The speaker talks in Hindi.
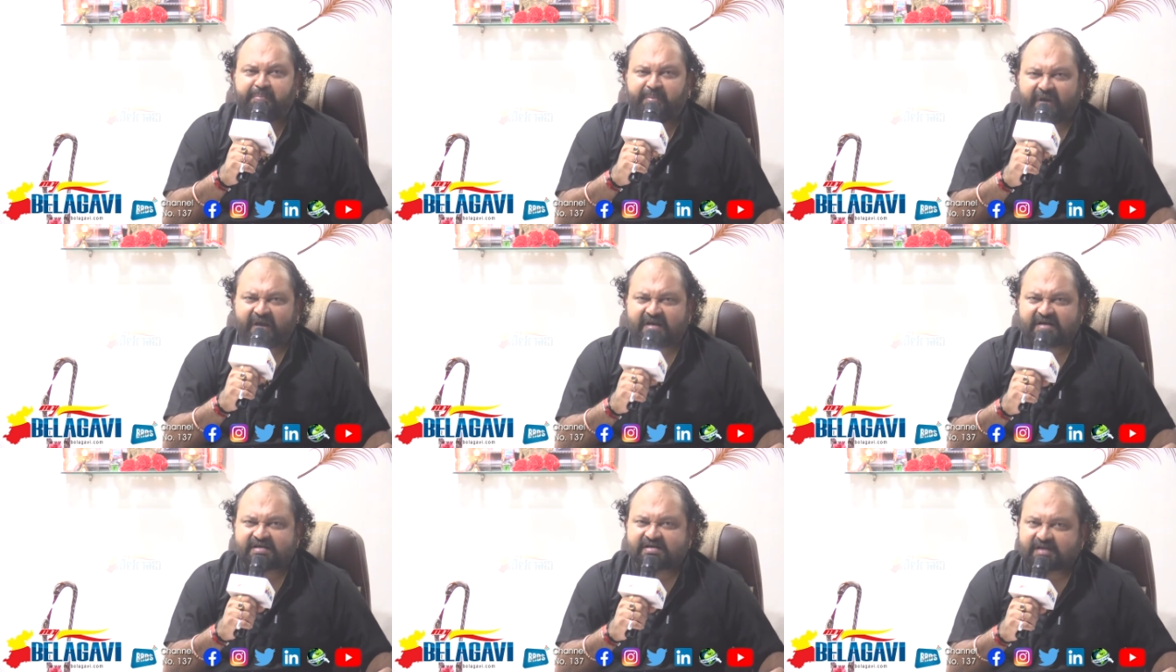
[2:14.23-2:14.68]

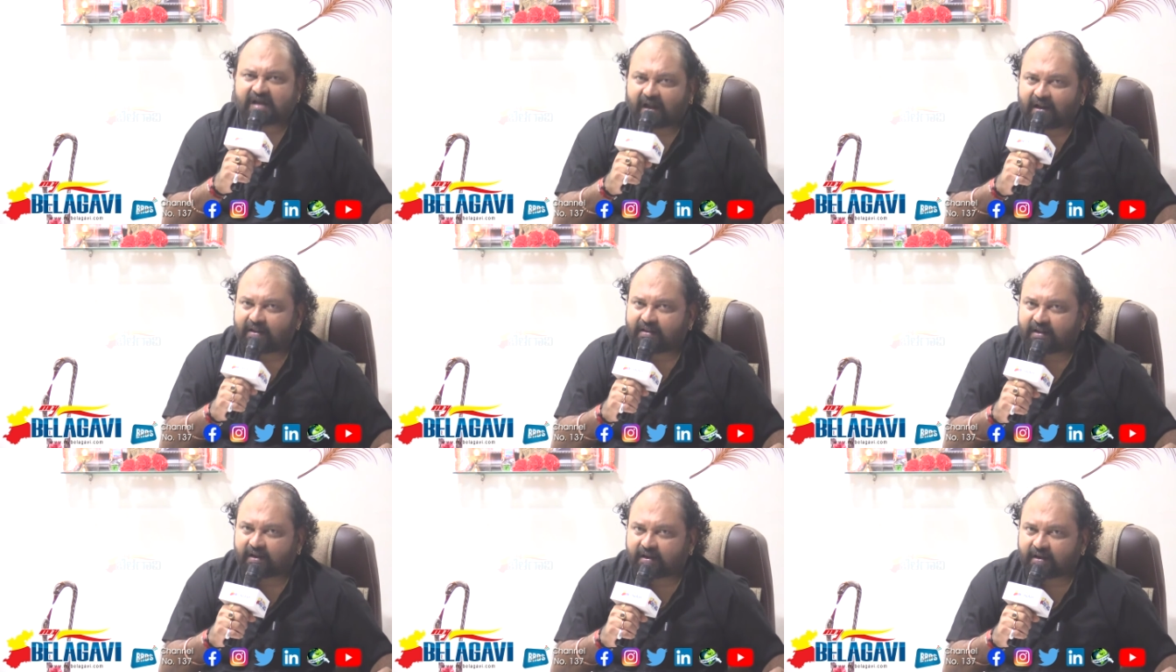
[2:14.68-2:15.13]
बीस
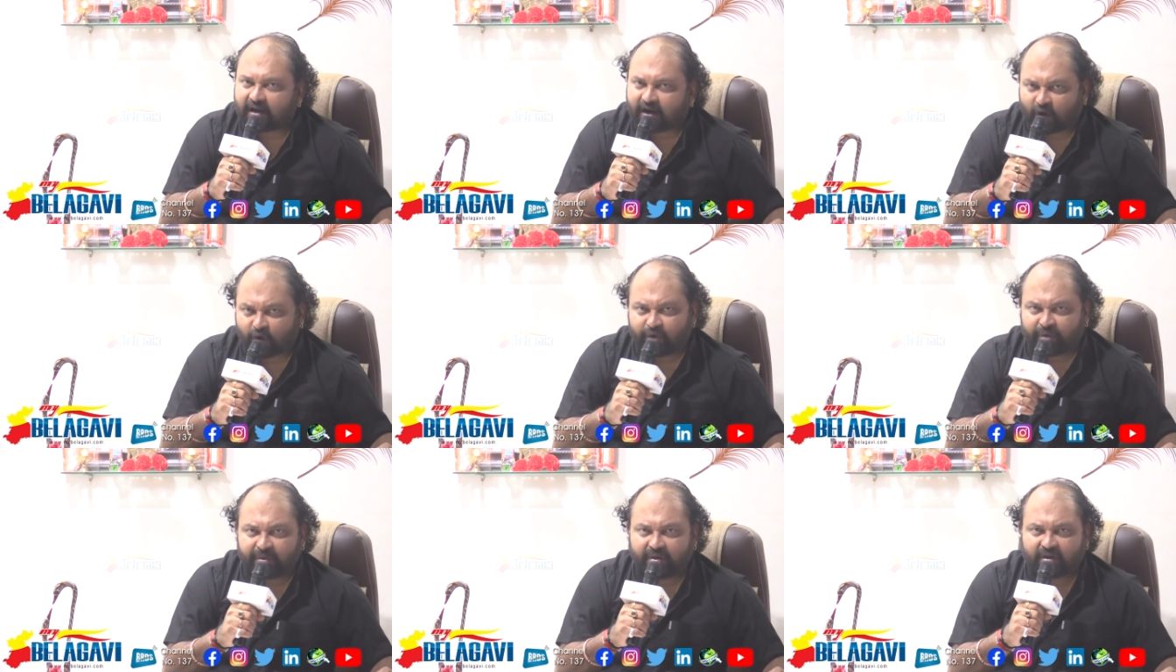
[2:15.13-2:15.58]
साल तक
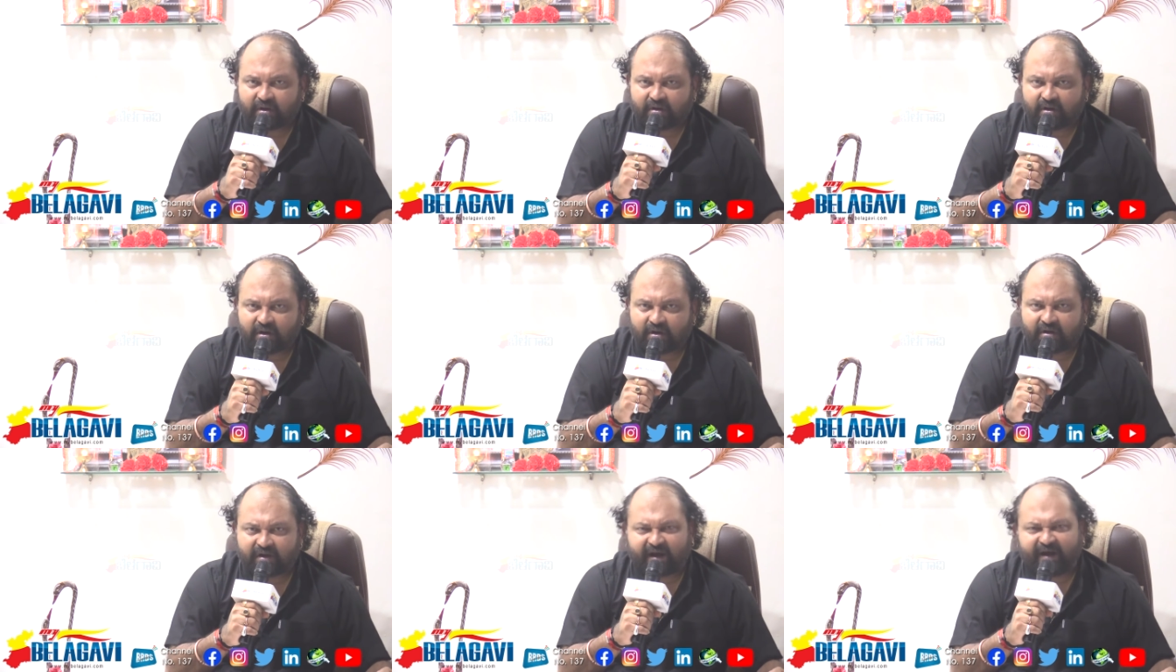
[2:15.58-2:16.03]
अराउंड
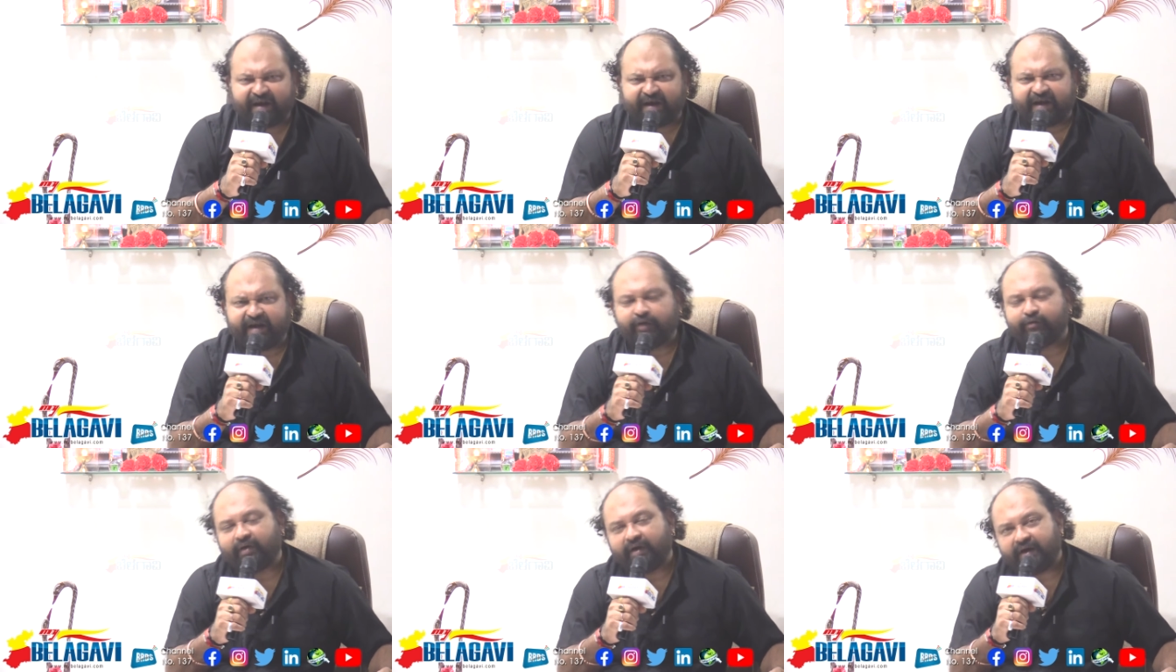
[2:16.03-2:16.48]

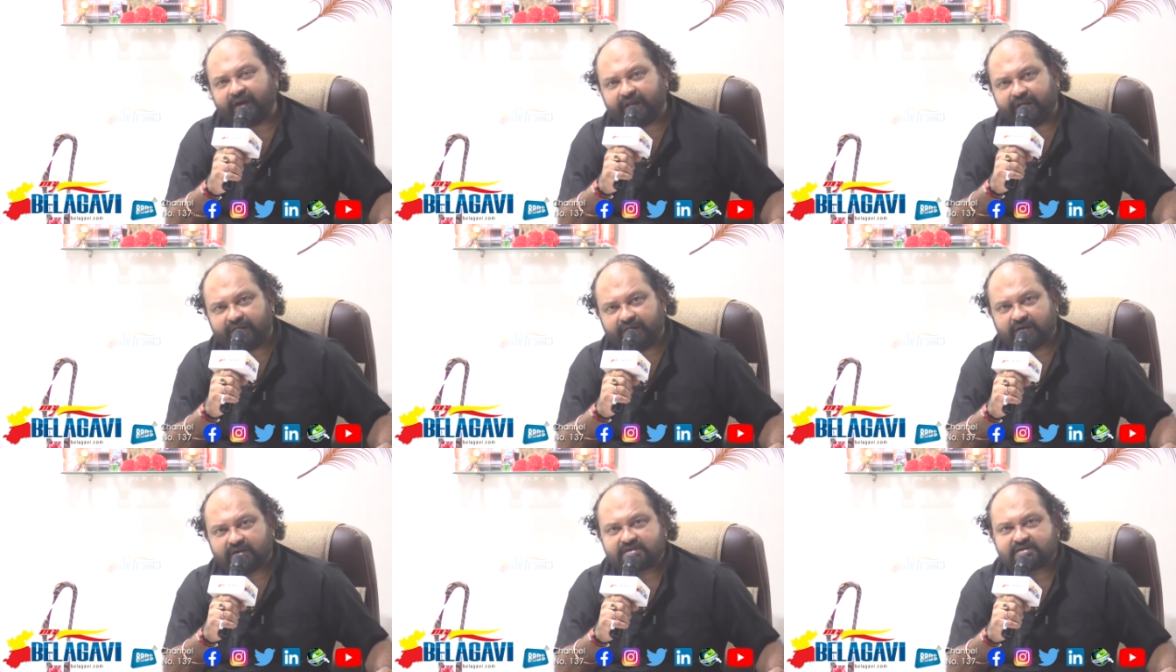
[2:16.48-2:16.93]
नाइनटीन ट्वेंटी
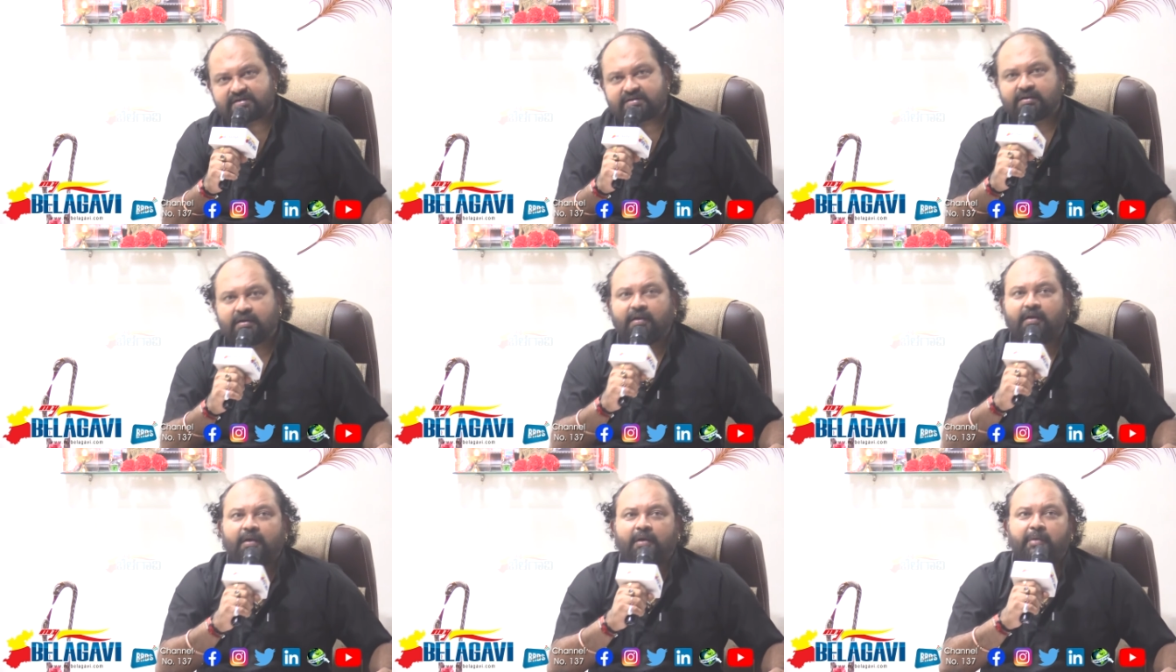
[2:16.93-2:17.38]
ईयर्स